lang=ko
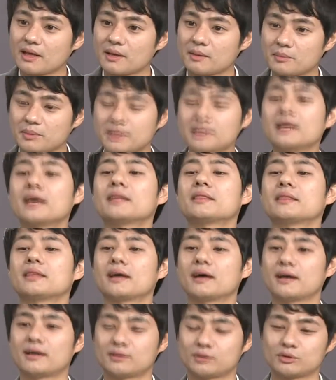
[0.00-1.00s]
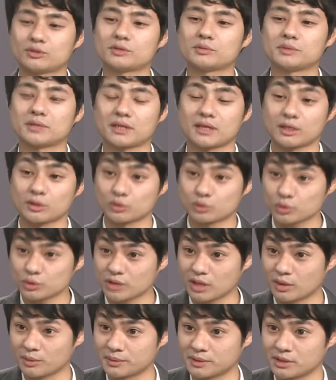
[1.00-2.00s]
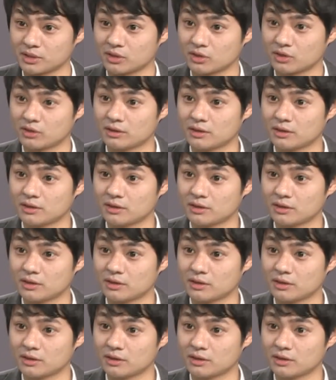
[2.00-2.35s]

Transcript: 피한다. 좋습니다. 계속 쫓아오면요.